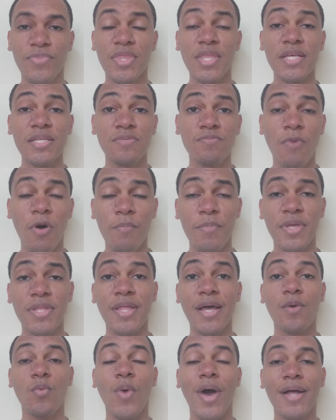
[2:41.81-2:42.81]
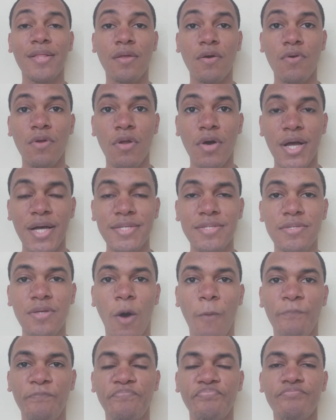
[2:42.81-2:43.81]
Nesse momento, a quarta
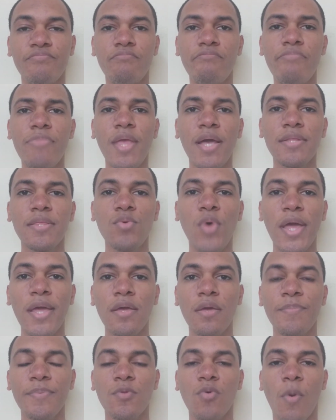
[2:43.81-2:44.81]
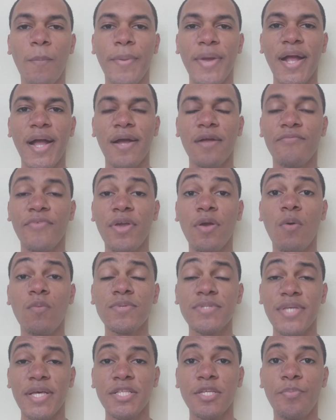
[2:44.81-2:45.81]
colocação da equipe do Operário vem
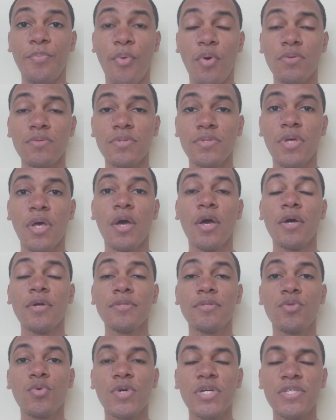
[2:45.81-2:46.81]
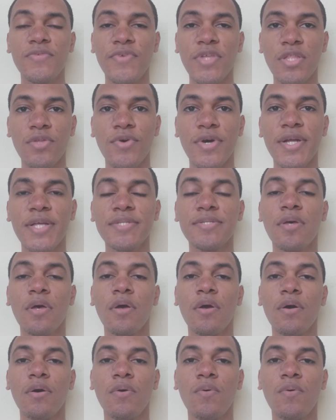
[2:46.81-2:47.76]
com 7 pontos, duas vitórias,